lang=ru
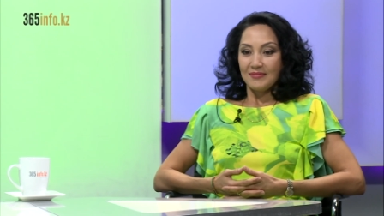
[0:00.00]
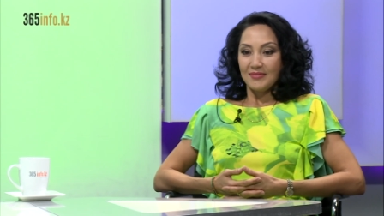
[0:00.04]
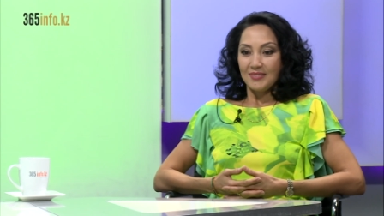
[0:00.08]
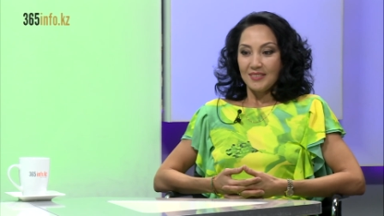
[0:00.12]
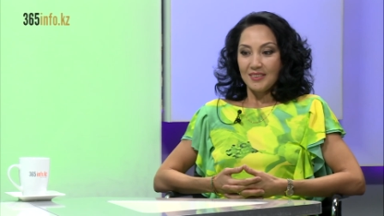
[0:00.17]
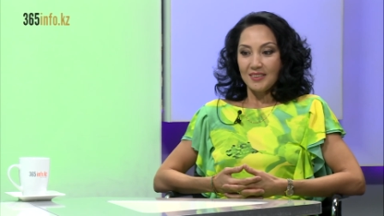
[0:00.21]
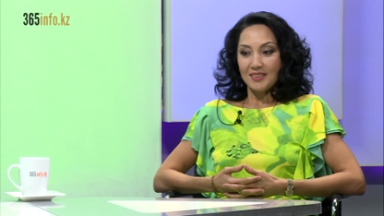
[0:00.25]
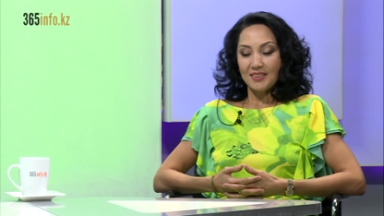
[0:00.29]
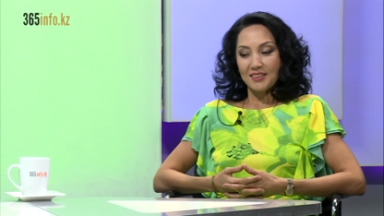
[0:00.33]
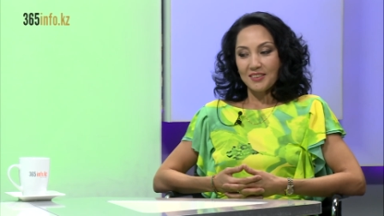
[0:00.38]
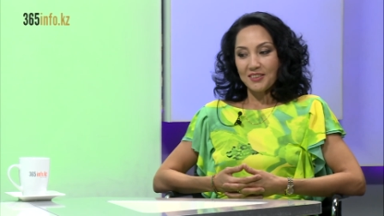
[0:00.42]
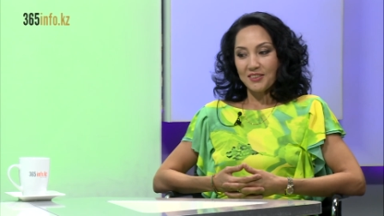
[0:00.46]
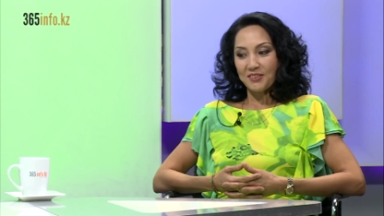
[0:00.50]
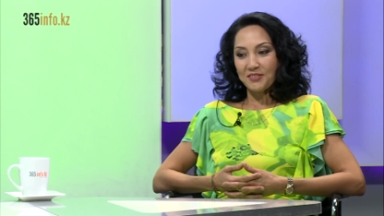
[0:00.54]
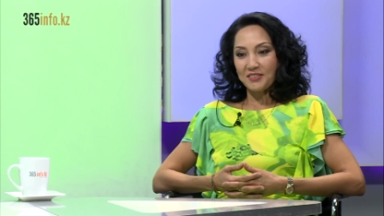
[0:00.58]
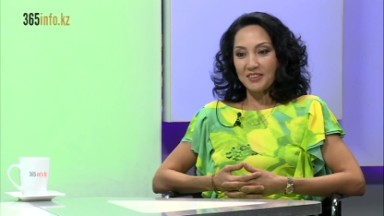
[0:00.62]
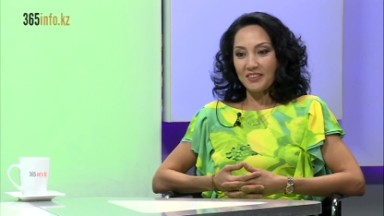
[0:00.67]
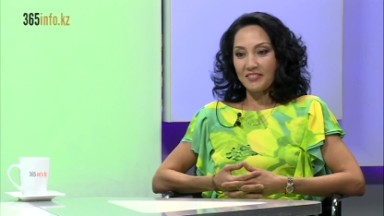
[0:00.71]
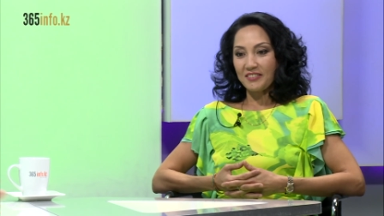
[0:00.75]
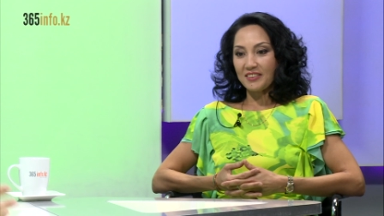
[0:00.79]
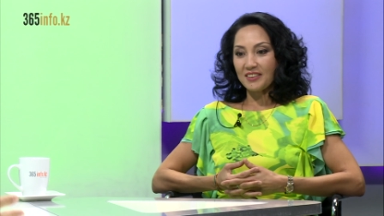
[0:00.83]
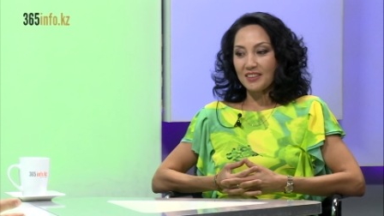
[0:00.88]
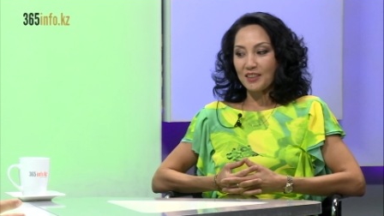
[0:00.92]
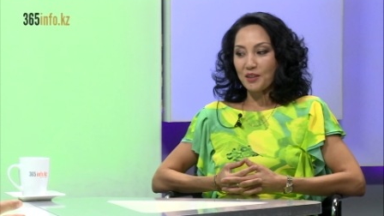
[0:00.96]
А, ну,
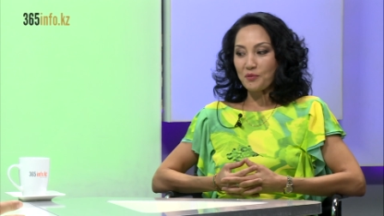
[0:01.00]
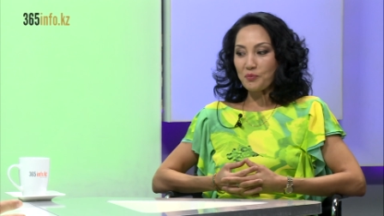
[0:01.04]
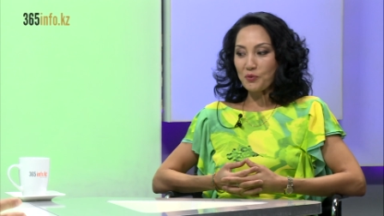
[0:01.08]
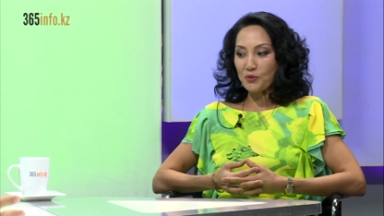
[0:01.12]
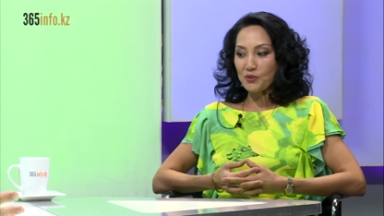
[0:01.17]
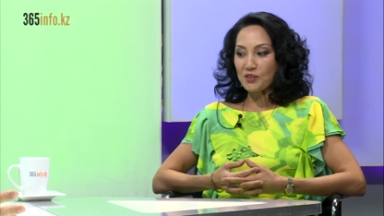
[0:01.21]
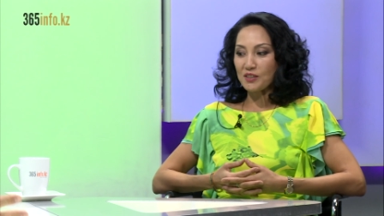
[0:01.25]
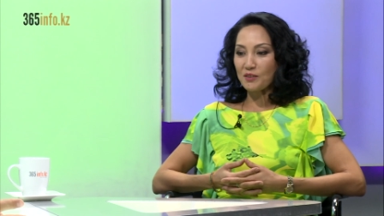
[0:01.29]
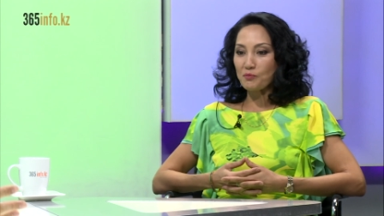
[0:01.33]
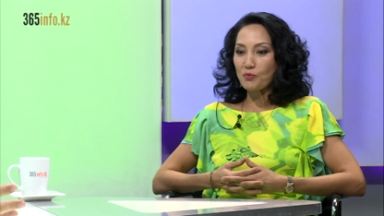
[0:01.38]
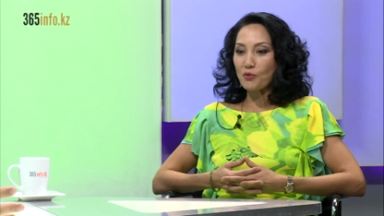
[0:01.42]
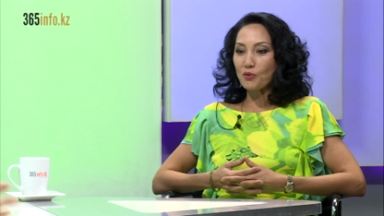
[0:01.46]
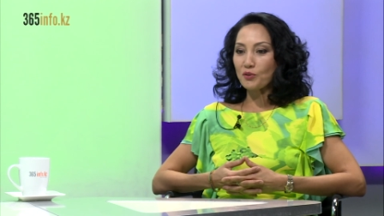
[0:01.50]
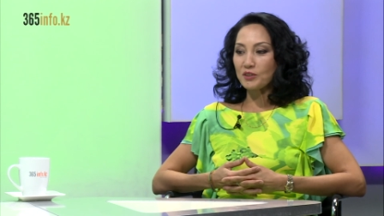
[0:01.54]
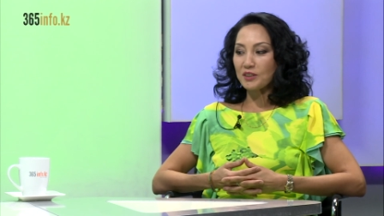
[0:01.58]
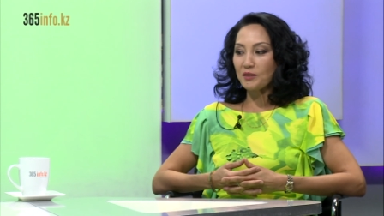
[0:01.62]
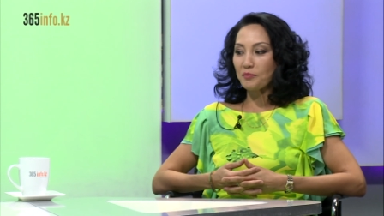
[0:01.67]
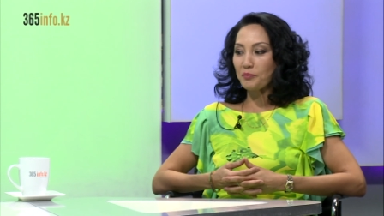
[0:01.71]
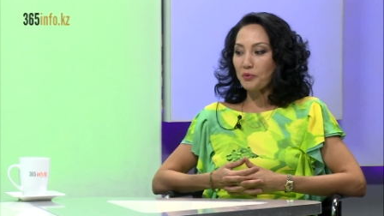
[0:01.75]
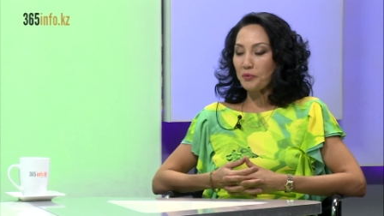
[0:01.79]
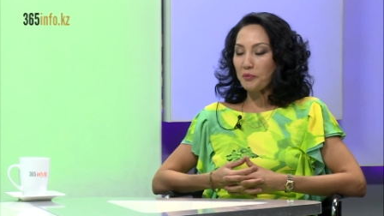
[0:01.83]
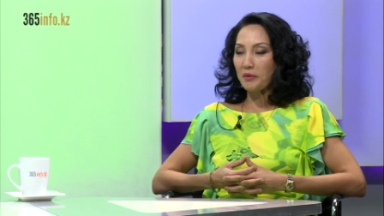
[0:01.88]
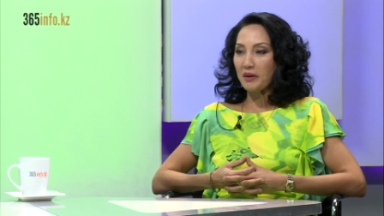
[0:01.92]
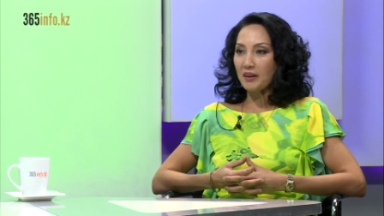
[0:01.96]
наверное, просто Бог нам музыки.